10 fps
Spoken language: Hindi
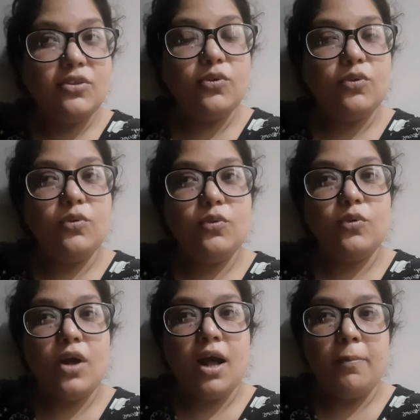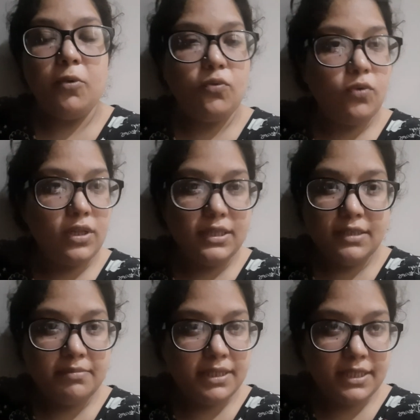तो आप लोग वो
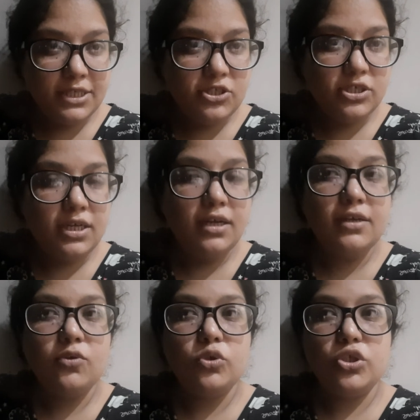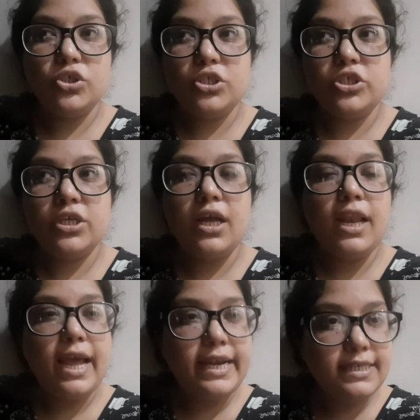गलती मत कीजिएगा कोशिश कीजिएगा
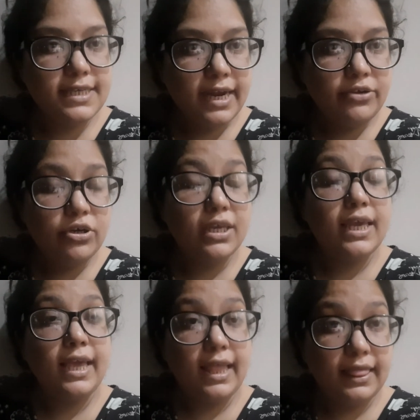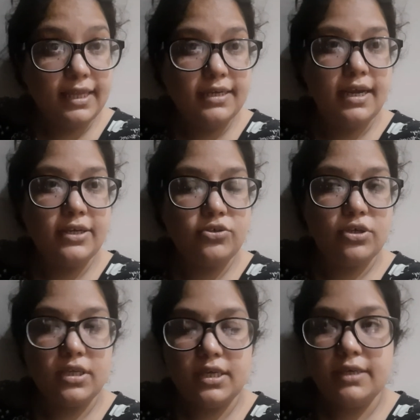लाइट डाइट रखें हेल्दी डाइट
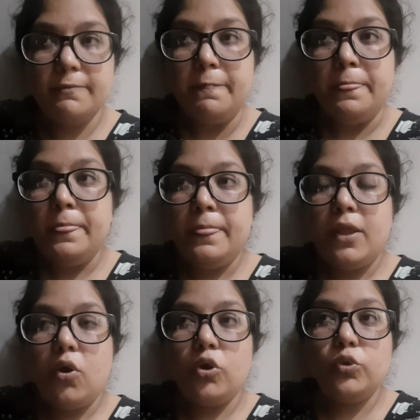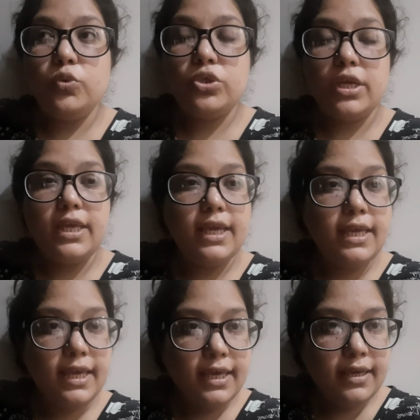रखें और दूसरा ये
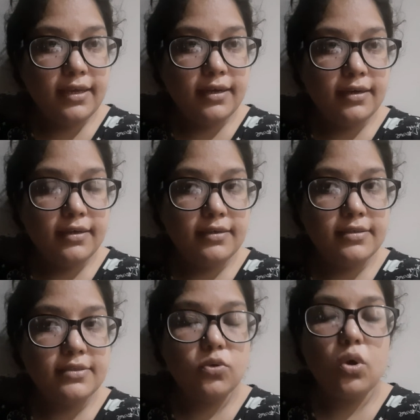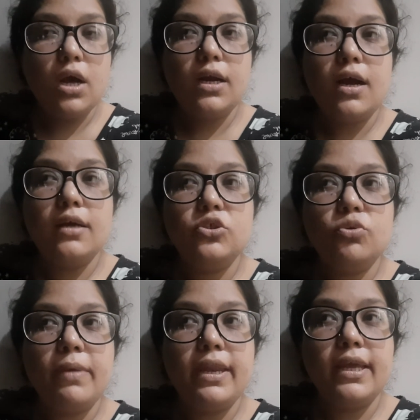कि सोहा का
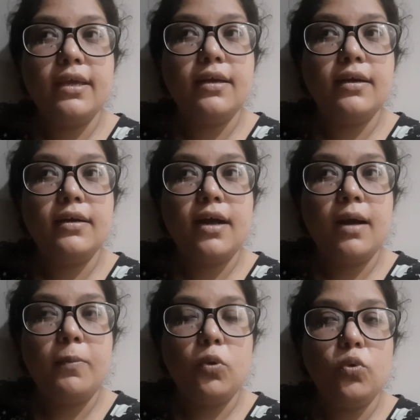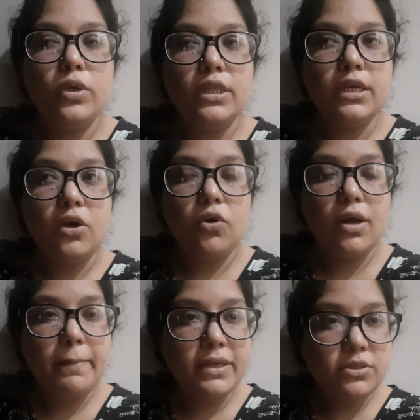जो मैंने आ, आप लोगों ने देखा
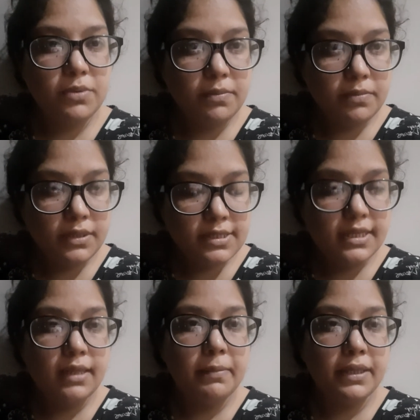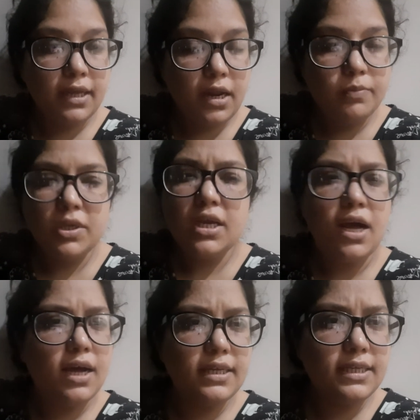होगा मैं जब इसकी तबीयत ख़राब थी
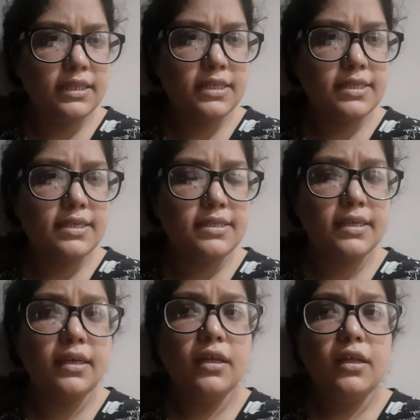खा नहीं रही थी सही से